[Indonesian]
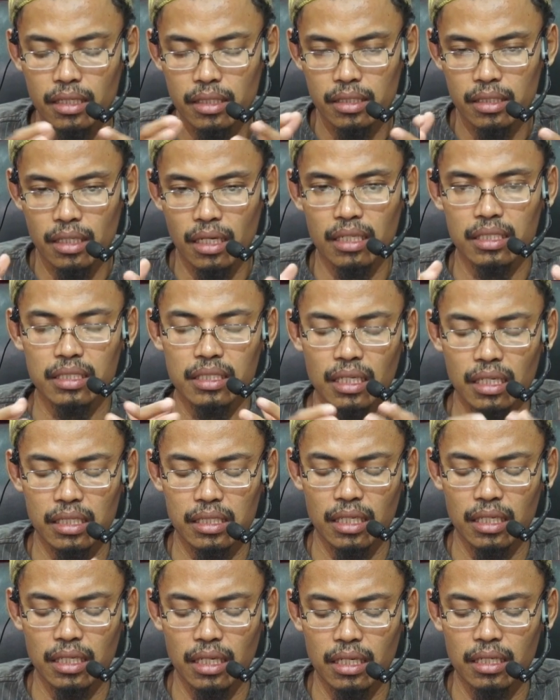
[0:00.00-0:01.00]
jelas
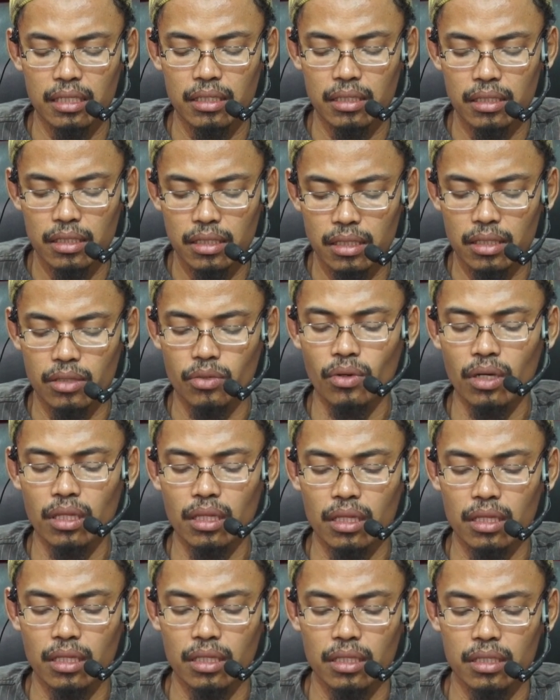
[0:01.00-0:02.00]
dasar yang
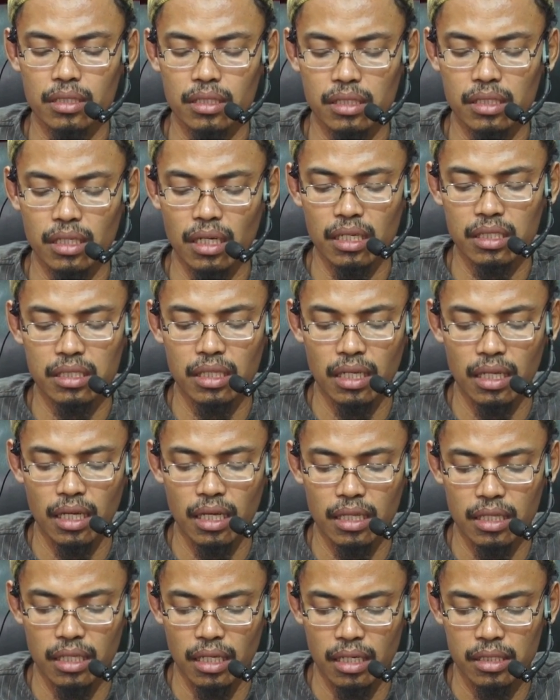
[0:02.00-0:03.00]
kuat secara
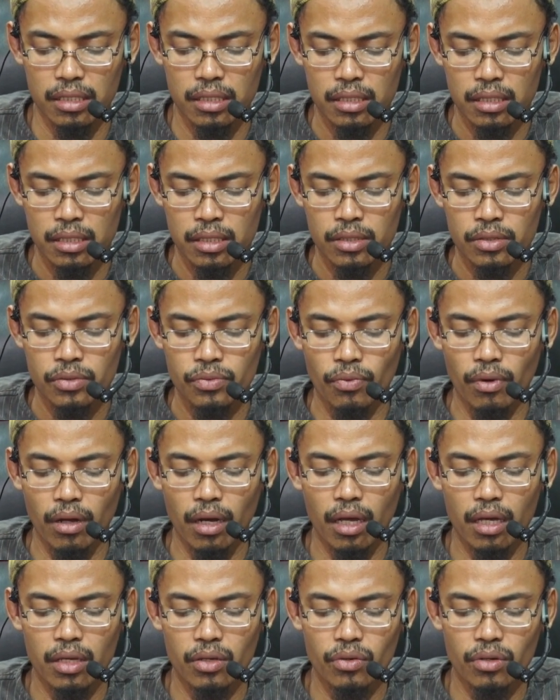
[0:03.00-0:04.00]
syariatnya
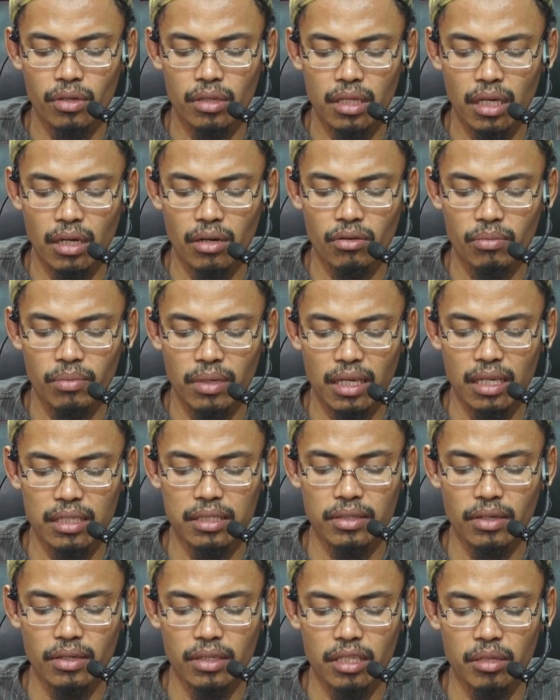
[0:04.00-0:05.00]
wala yugtaru bi
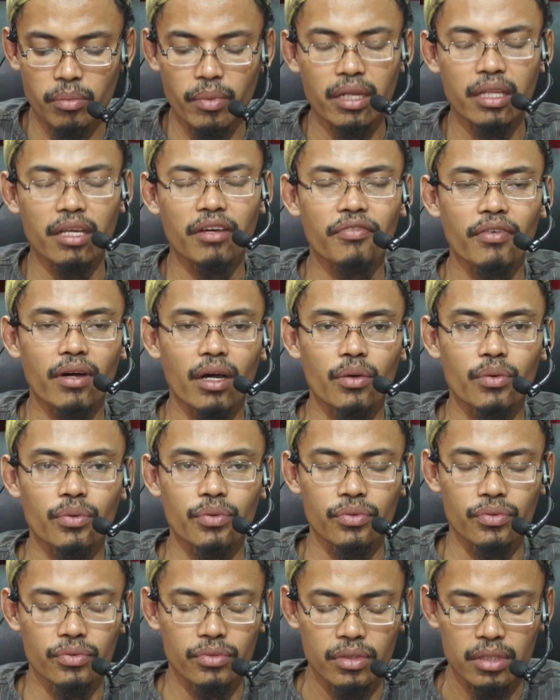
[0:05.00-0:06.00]
man
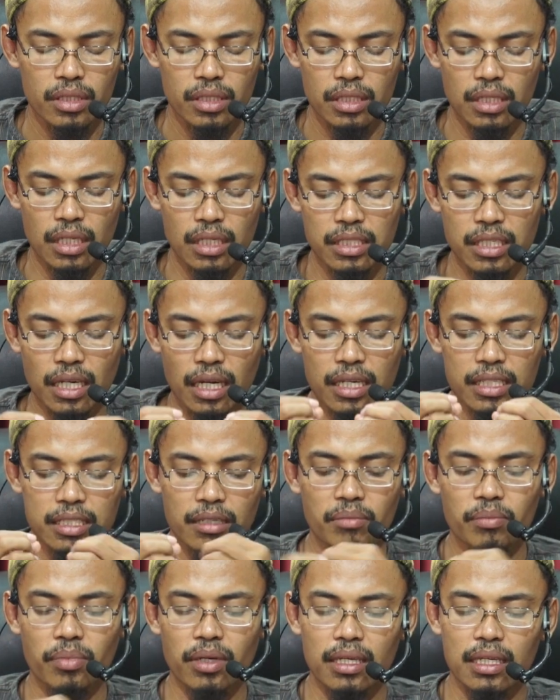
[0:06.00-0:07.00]
yaf'aluhu dan jangan
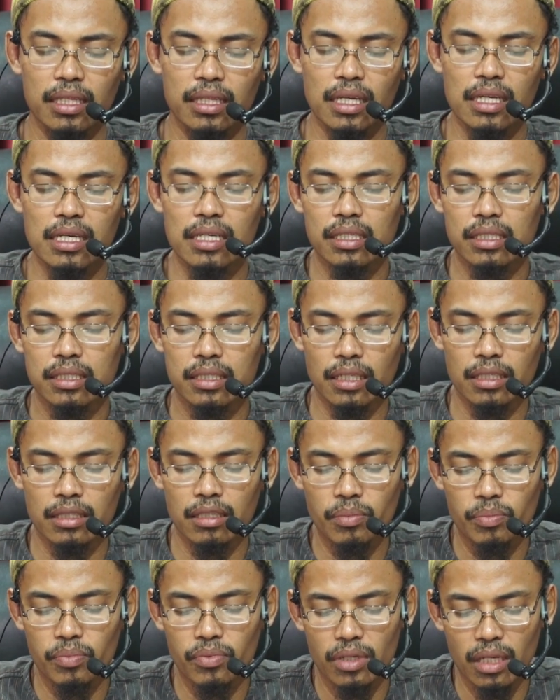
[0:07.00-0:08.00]
sampai kita
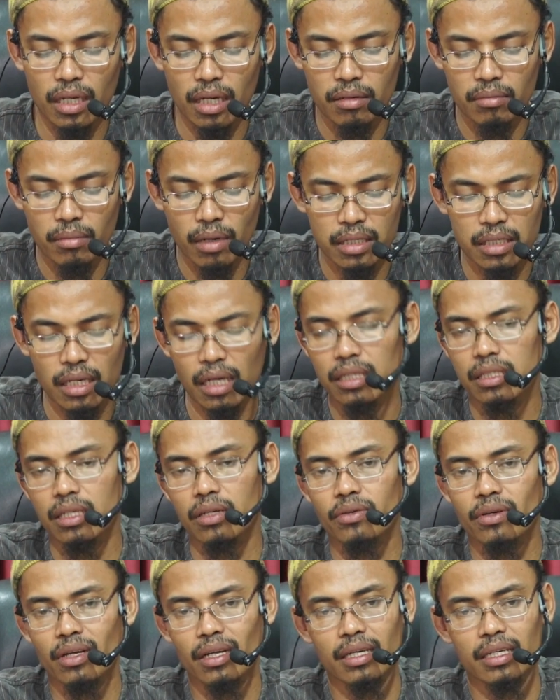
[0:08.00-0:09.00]
tertipu dengan
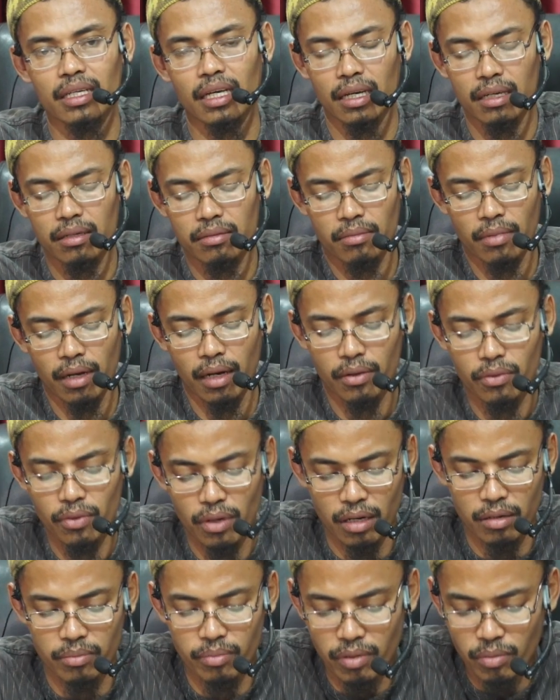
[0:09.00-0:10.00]
banyaknya orang yang
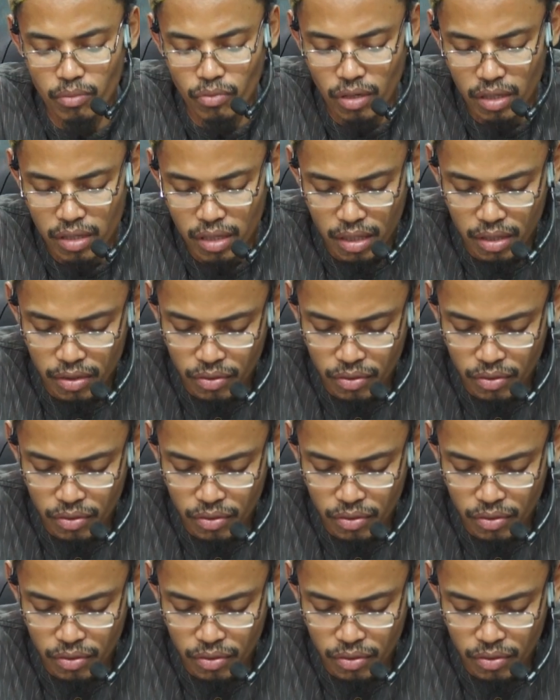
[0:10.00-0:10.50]
melakukan perbuatan